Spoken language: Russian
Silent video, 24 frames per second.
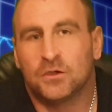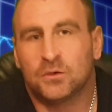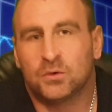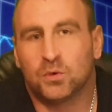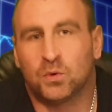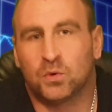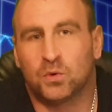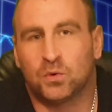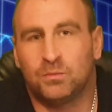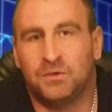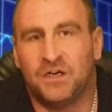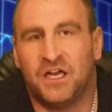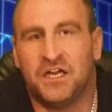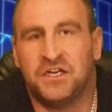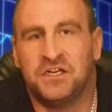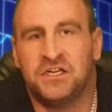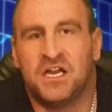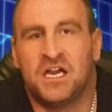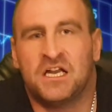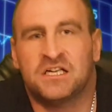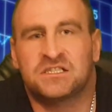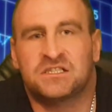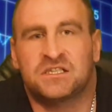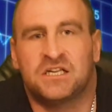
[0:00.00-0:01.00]
то у рубля
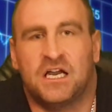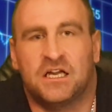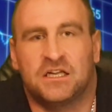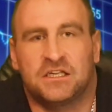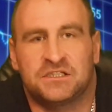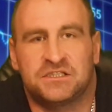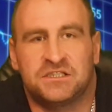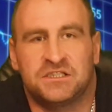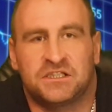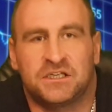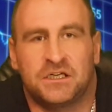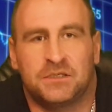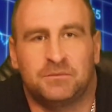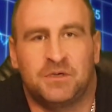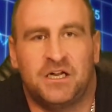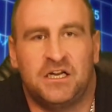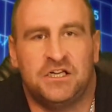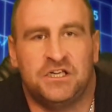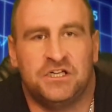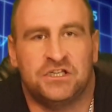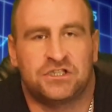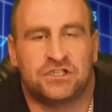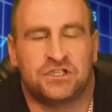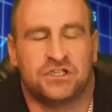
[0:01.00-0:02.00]
не осталось никакой
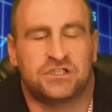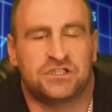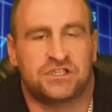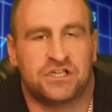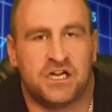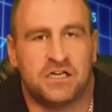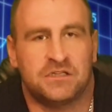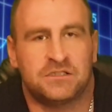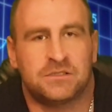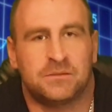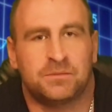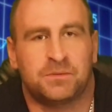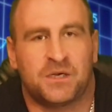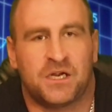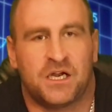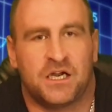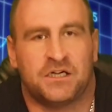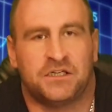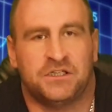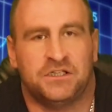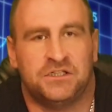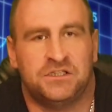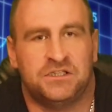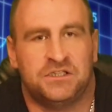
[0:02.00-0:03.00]
малейших шансов,
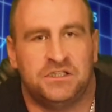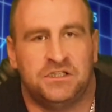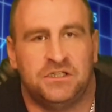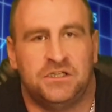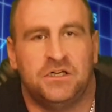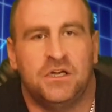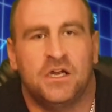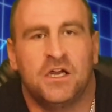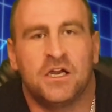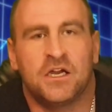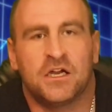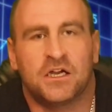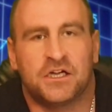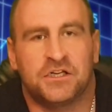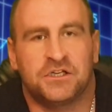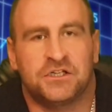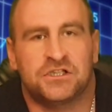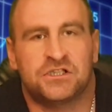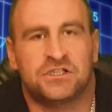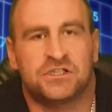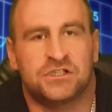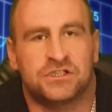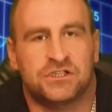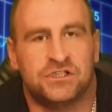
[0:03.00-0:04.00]
как идти,
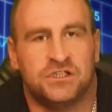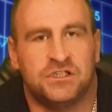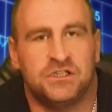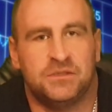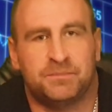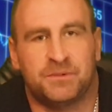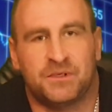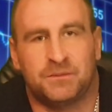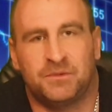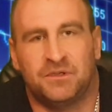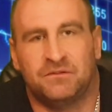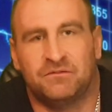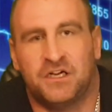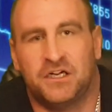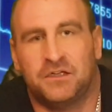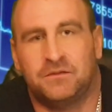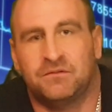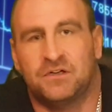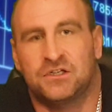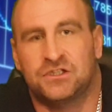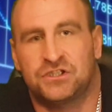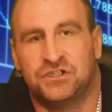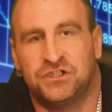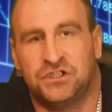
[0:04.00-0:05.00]
конечно же, и
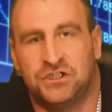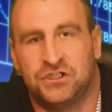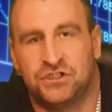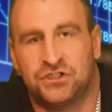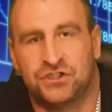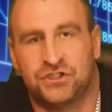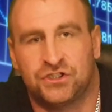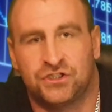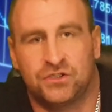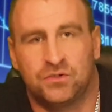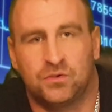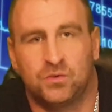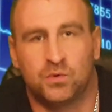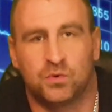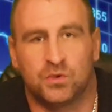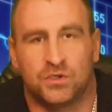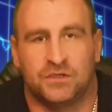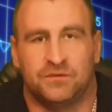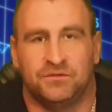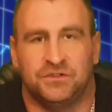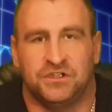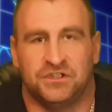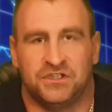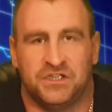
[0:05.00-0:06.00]
пробивать важнейшие
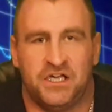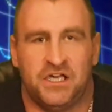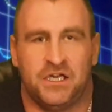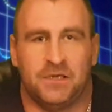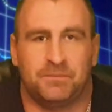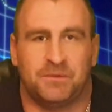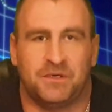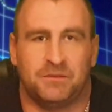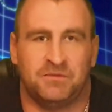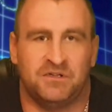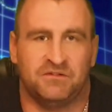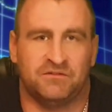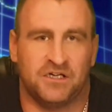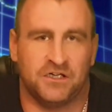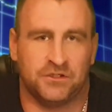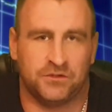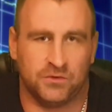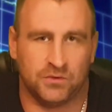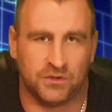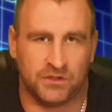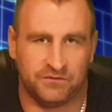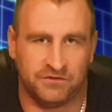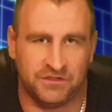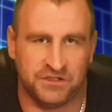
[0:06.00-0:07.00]
уровни, да, и
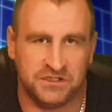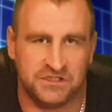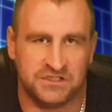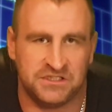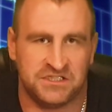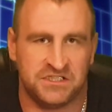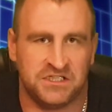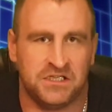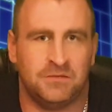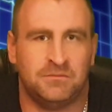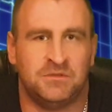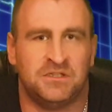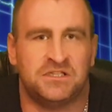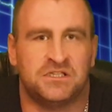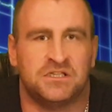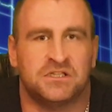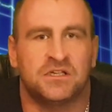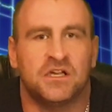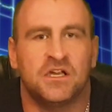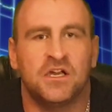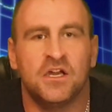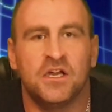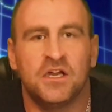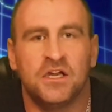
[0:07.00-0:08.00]
пробивать уровень и
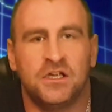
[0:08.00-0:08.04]
70.